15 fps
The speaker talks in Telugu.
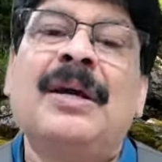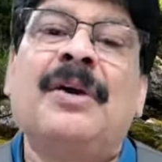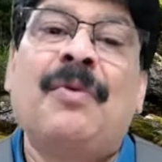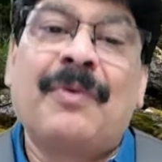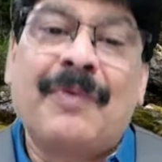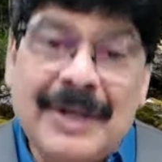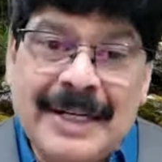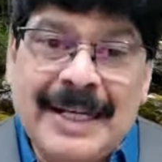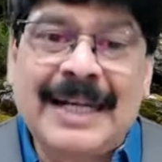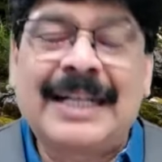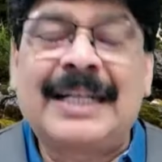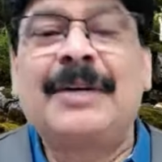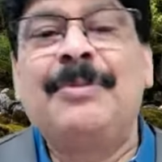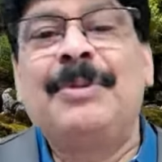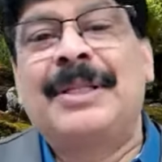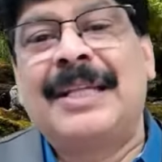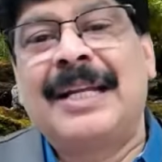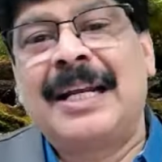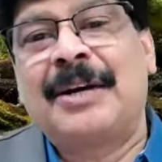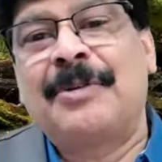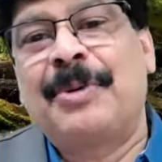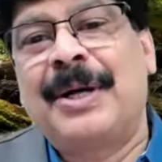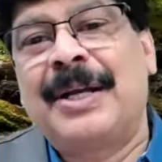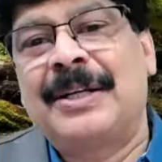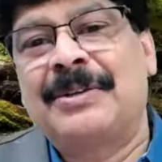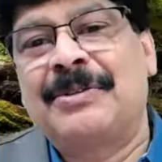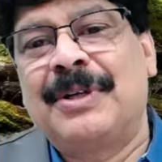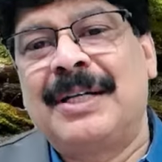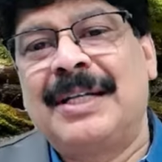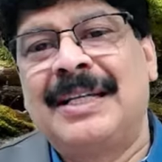ఒకవేళ డైరెక్ట్గా మీరు
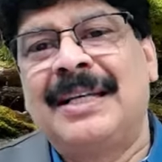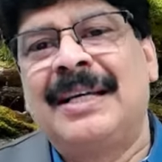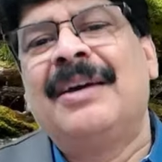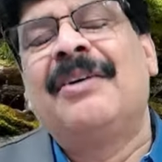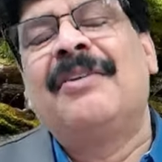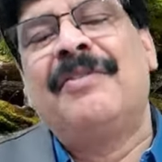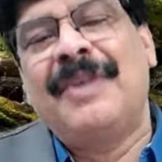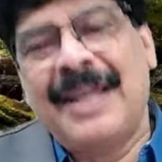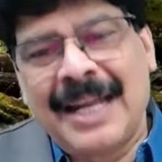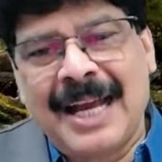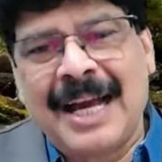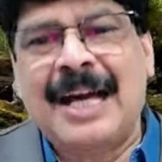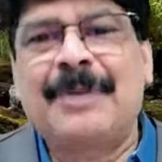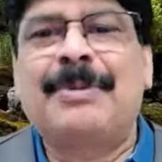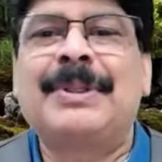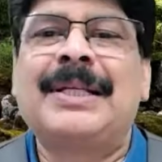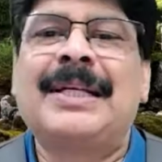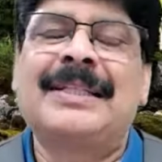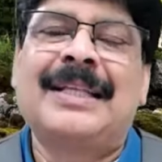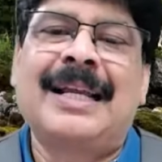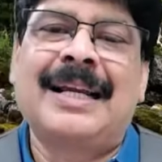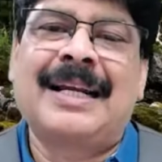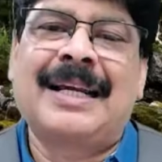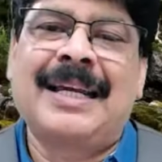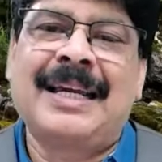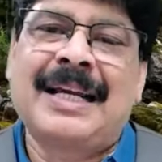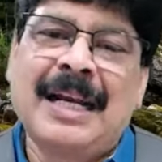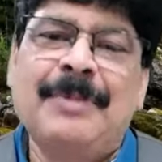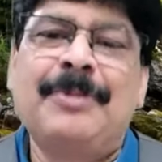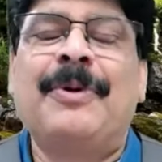తినలేకపోయారనుకోండి వేరే ఆహార పదార్థాలకి
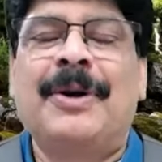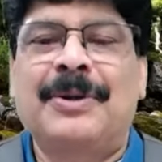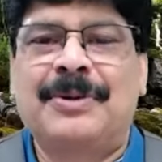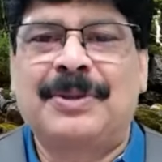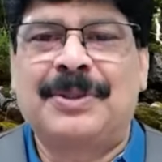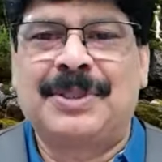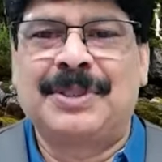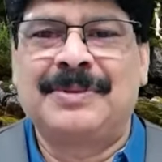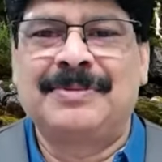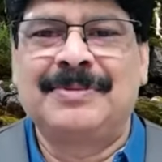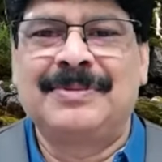కలిపి వాడుకోవచ్చు